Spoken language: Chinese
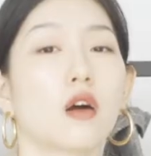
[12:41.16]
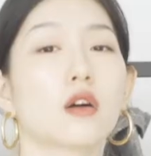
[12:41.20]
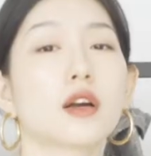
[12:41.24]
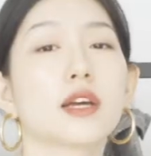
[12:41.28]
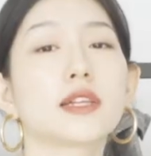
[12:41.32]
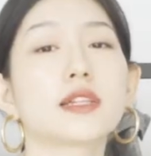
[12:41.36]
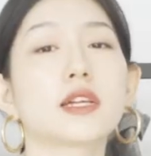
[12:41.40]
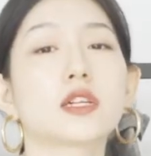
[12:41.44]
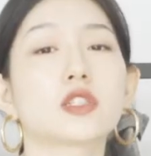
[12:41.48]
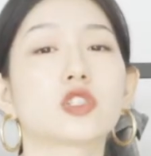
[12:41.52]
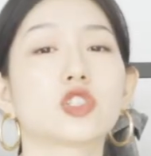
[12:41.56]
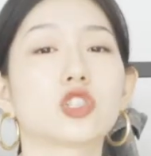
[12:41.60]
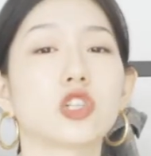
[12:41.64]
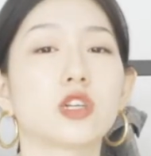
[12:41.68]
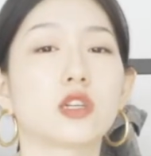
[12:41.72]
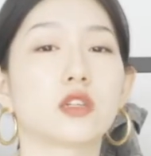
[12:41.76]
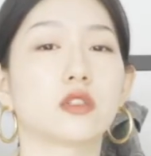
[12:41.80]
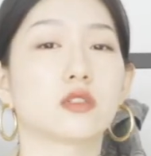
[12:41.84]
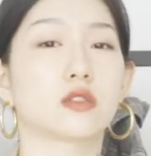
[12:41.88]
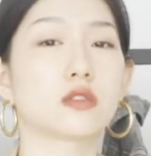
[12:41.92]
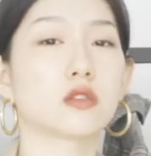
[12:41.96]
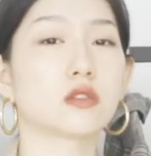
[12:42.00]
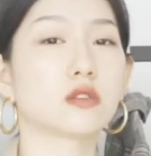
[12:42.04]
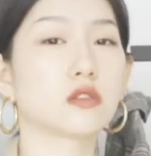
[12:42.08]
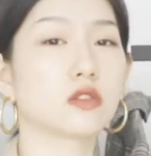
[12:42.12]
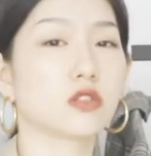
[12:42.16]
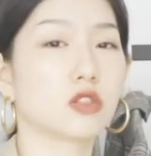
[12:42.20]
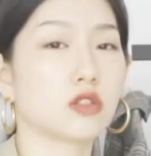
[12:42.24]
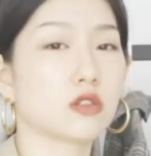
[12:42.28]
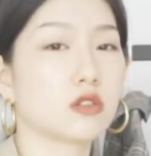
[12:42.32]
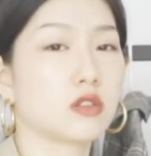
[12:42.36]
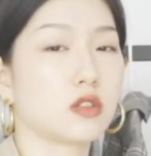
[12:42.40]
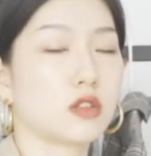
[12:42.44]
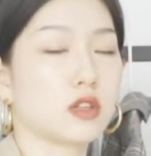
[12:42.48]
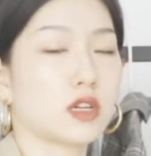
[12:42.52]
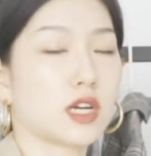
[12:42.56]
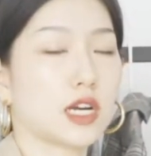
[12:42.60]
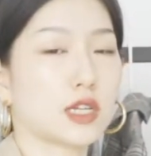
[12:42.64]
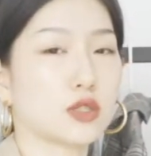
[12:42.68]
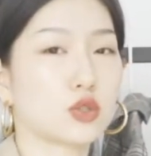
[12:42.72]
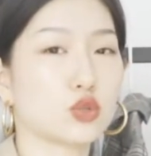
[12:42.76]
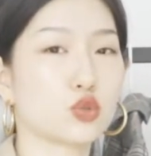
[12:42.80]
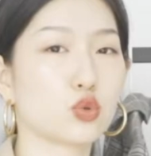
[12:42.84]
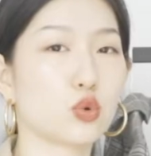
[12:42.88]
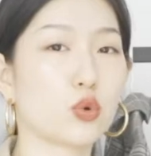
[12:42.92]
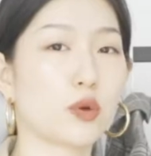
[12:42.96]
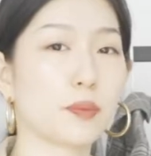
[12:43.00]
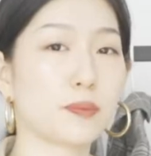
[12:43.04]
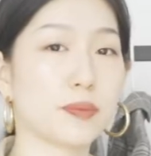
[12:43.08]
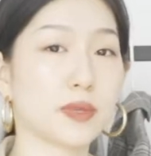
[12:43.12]
OK，那这一身整体的感觉
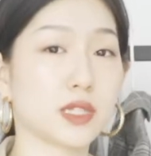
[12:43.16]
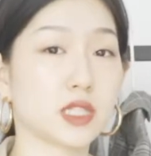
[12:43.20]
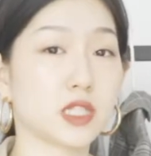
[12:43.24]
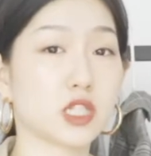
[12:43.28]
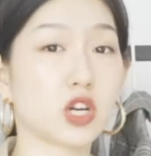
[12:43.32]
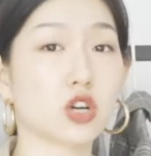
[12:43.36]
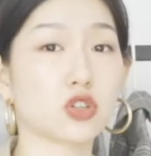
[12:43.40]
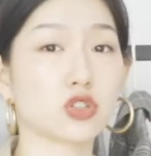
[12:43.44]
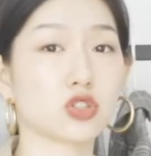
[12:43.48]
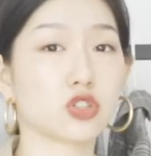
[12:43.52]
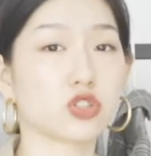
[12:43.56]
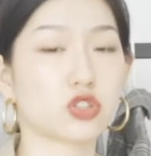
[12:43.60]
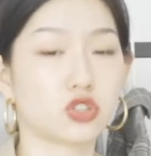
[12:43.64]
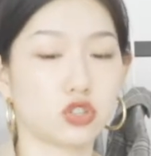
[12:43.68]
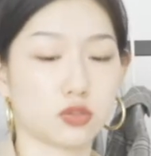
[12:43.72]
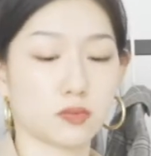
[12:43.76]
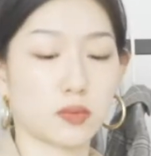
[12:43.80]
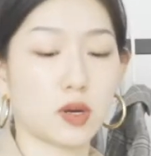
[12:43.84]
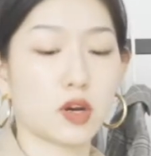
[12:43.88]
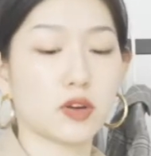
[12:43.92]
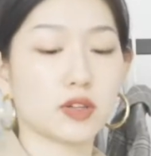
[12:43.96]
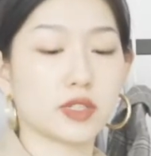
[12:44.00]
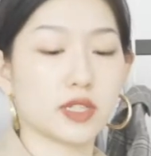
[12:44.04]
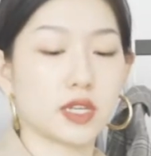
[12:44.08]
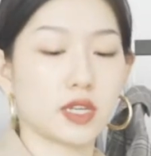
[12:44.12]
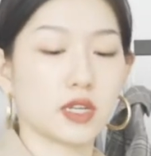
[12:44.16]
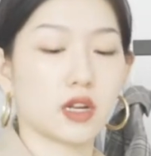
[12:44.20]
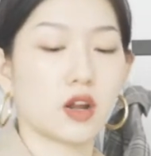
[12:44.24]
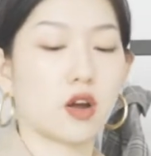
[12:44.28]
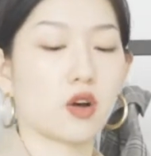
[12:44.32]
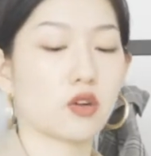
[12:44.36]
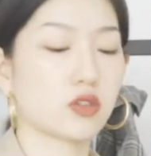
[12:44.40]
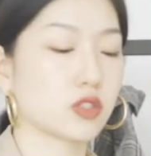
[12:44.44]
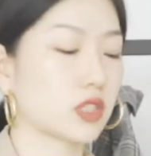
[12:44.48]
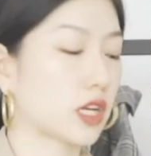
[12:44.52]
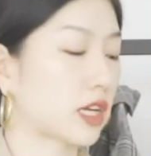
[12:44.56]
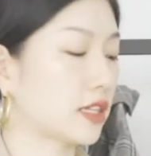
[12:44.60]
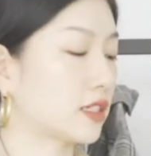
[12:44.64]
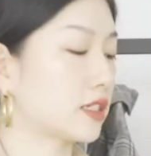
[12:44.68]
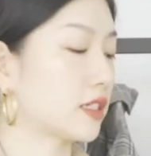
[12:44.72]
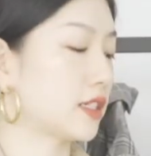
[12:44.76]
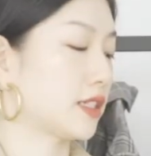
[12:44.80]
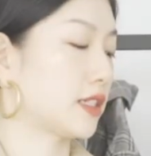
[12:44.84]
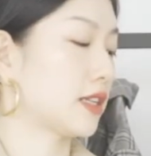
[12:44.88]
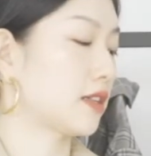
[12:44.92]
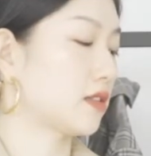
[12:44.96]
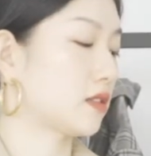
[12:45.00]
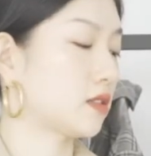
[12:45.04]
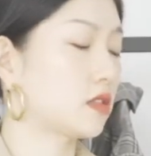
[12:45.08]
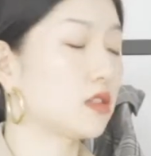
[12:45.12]
就会比较时髦一点，然后它这个
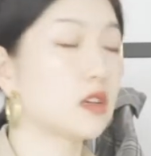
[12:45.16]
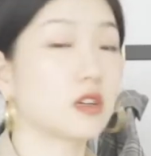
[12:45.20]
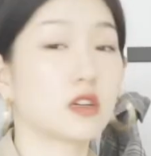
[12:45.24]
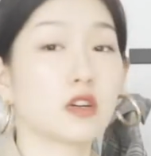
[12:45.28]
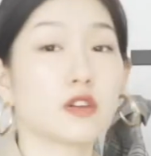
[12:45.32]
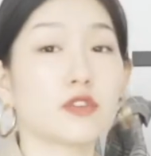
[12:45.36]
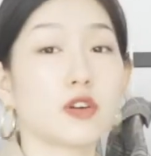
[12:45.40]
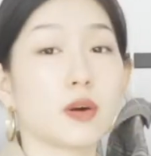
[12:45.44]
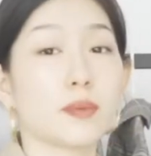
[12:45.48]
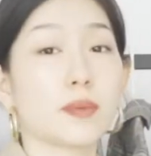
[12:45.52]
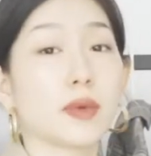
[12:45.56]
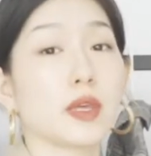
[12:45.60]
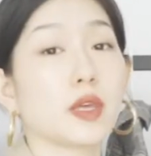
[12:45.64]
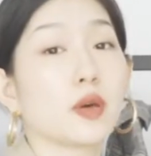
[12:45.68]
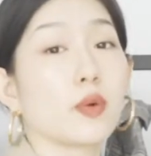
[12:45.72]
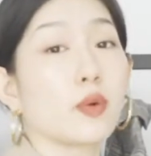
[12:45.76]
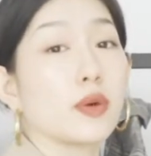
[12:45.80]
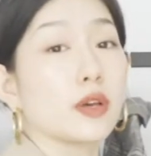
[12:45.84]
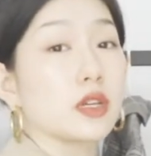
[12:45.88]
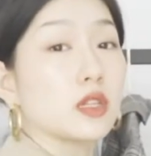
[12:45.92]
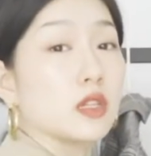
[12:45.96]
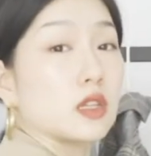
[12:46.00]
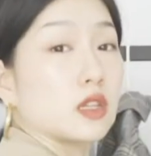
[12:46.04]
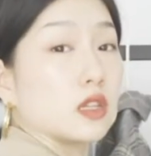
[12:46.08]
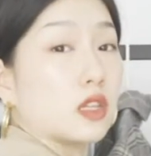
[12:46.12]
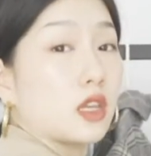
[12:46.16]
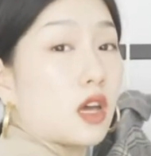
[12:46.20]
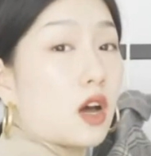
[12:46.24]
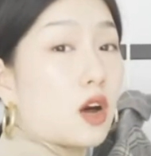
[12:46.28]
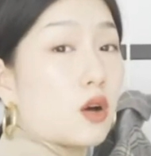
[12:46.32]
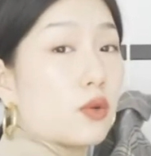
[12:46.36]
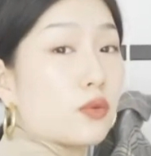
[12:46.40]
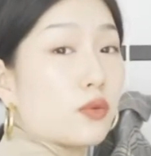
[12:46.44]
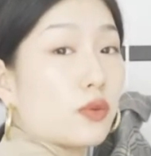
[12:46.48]
颜色各方面也会更跳